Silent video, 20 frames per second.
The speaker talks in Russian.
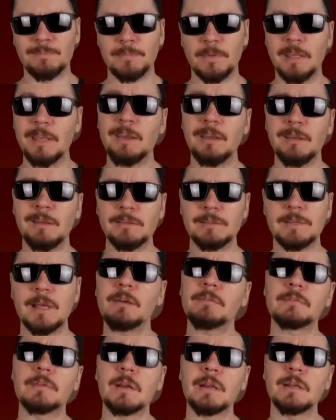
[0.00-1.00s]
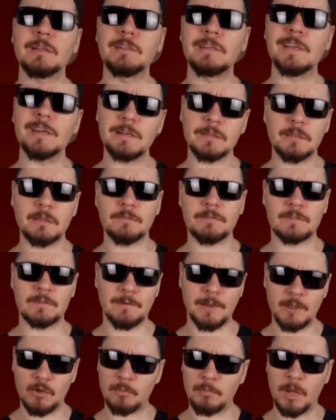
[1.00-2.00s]
И завтра некто в
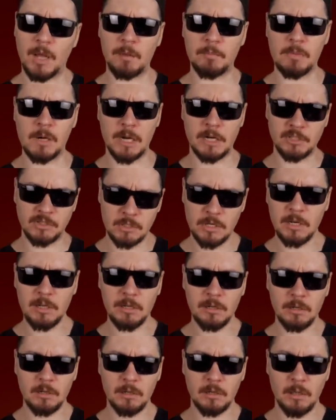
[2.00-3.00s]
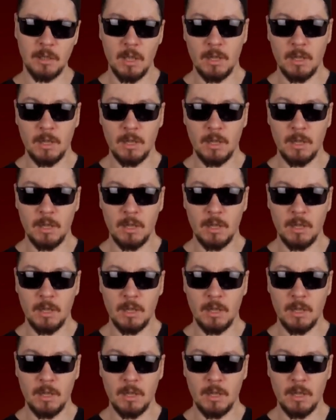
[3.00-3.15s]
своем обращении...